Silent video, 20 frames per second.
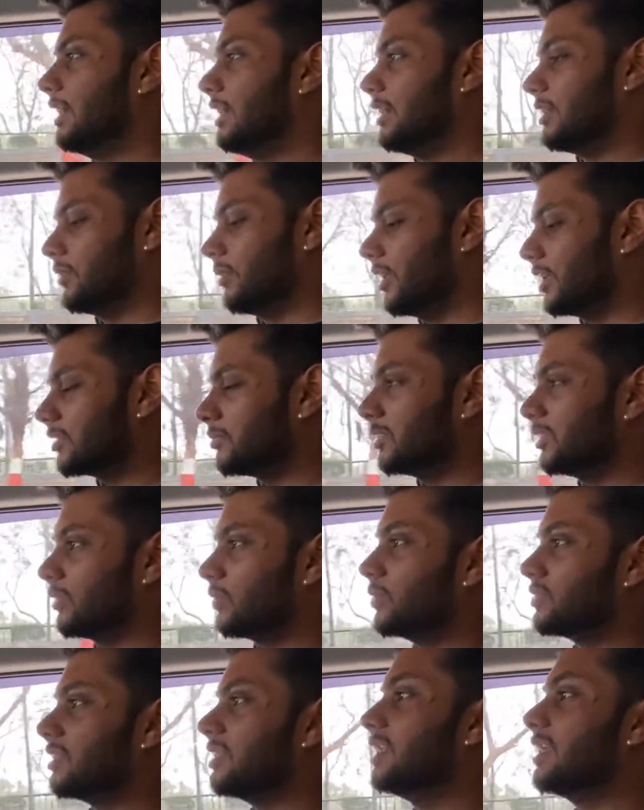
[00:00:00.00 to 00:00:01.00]
क्योंकि इसमें तो
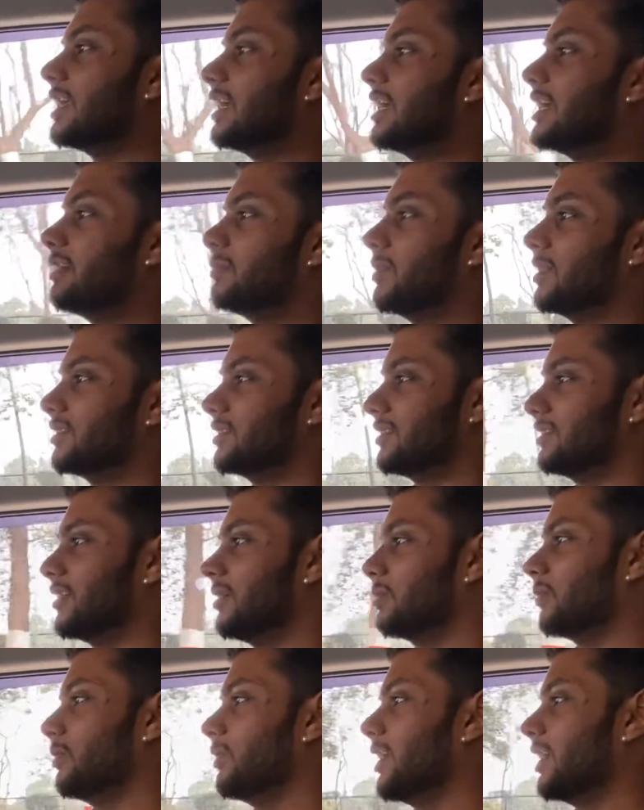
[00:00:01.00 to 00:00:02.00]
कुछ नहीं है बस
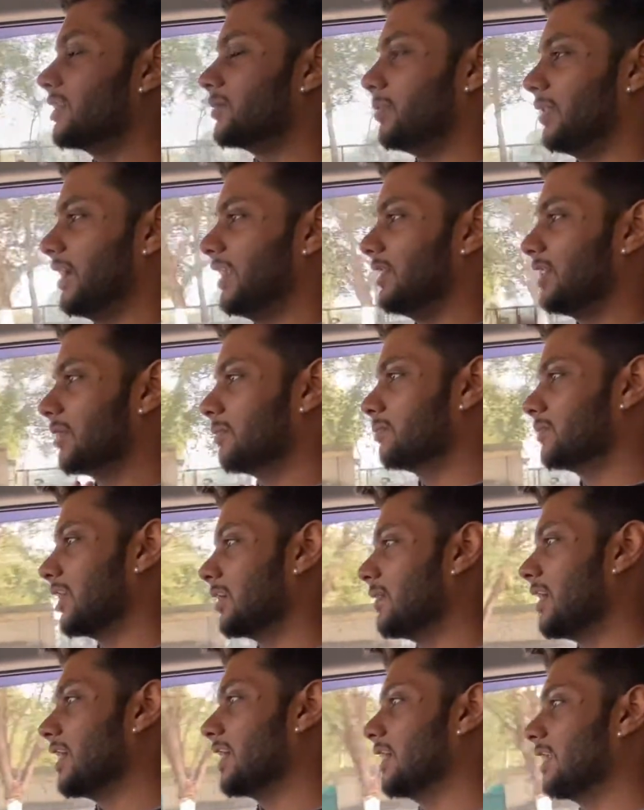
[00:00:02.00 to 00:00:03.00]
आपको रेस पेडल
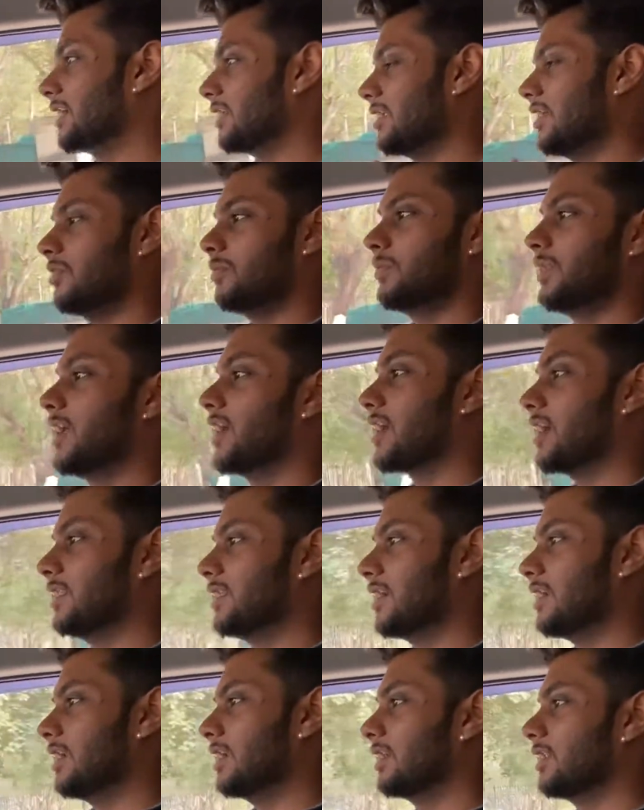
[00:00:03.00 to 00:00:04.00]
दबा के रखना ब्रेक का
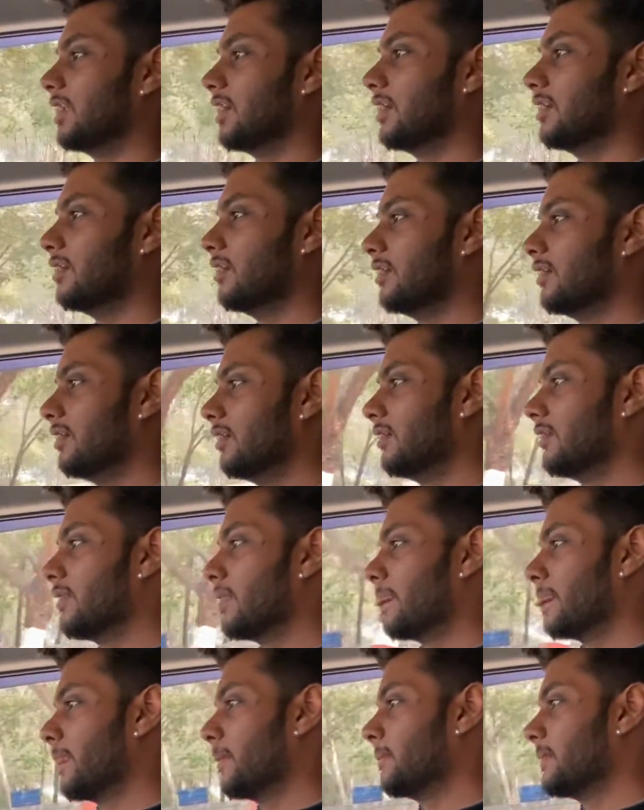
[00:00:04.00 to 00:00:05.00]
ध्यान रखना
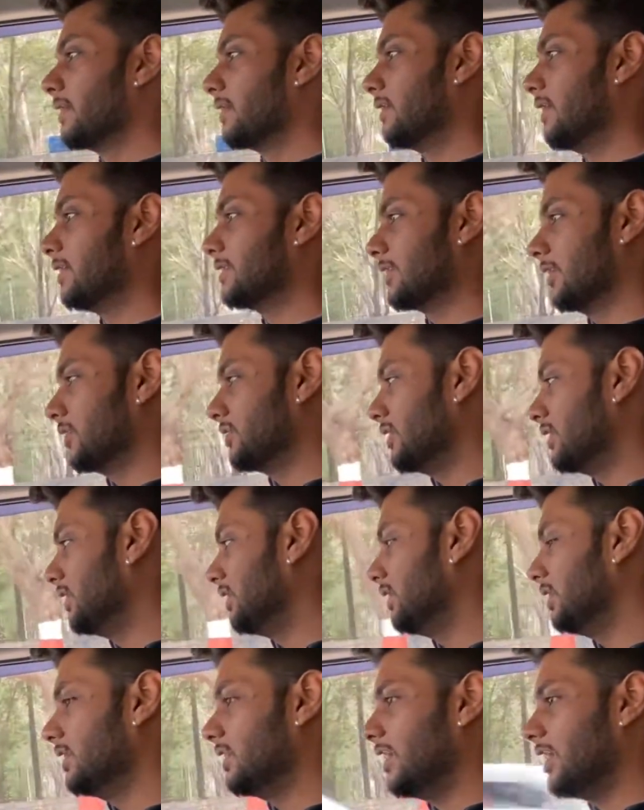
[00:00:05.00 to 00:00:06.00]
है क्लच का तो सीन
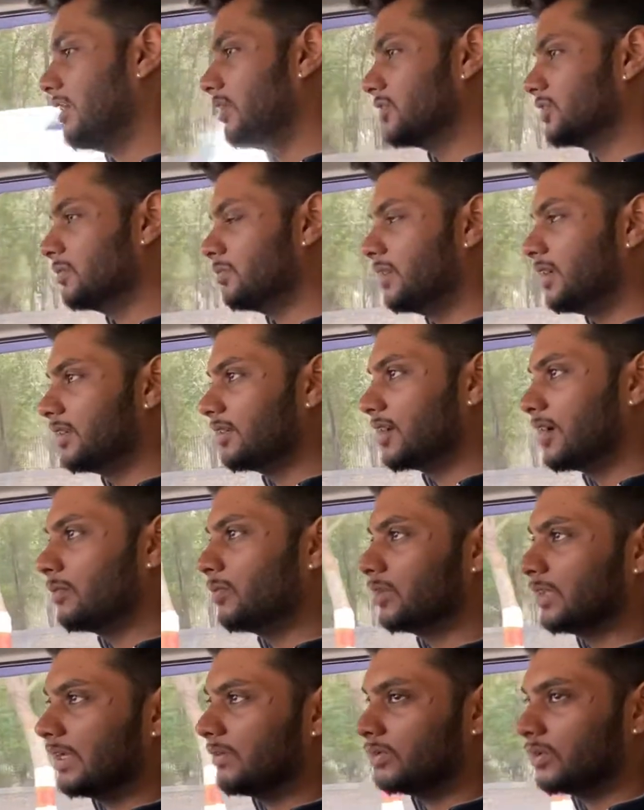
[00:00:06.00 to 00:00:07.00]
ही नहीं है और जो मेन काम
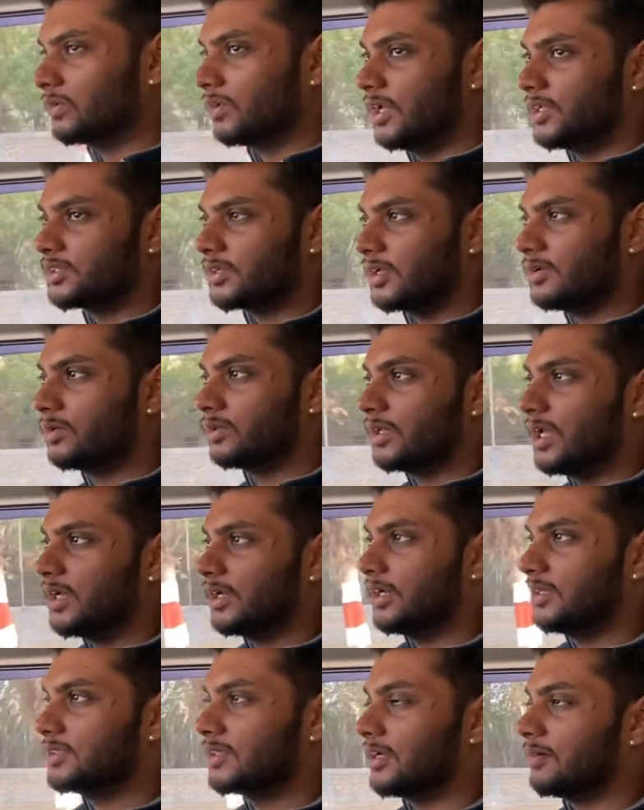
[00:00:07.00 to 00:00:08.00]
होता है वो तो क्लच का ही होता है
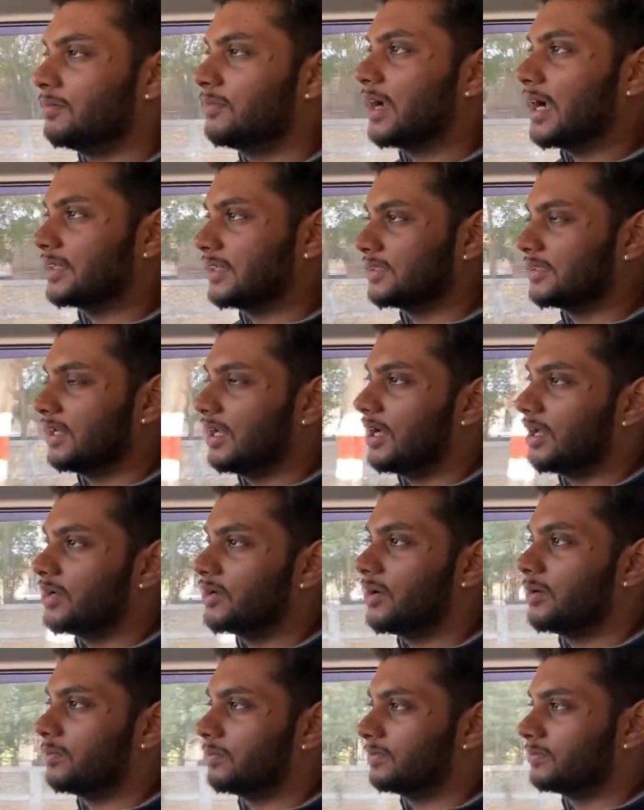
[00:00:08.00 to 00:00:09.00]
कि जाम में कैसे चला रहे
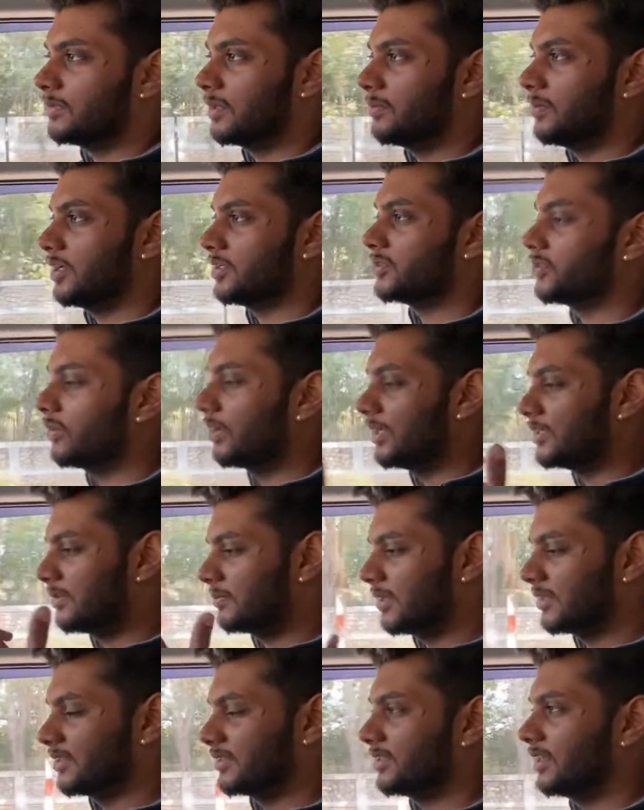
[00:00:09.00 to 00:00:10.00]
हो आप जब रश हो रहा है
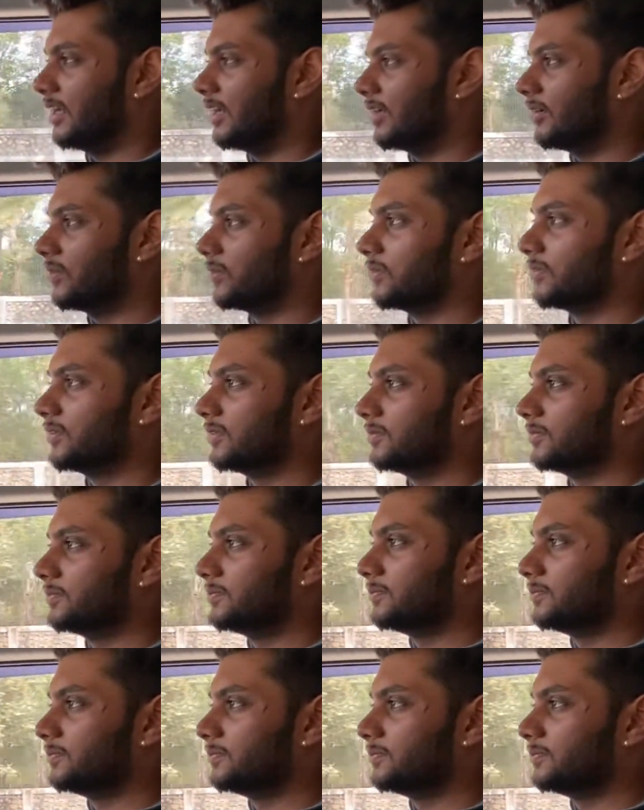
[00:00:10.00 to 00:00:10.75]
जब कैसे चला रहे हो